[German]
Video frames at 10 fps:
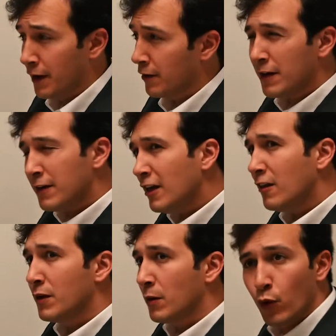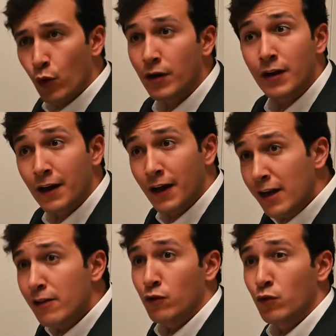Das hat nichts mit dem Hören
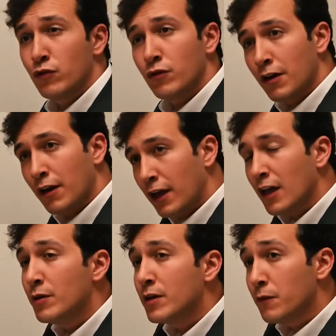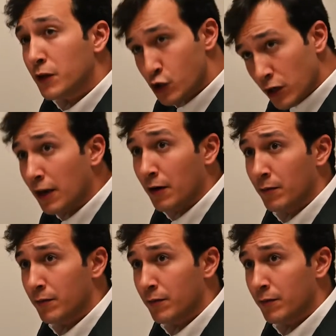generell zu tun, sondern eher mit dem Verstehen.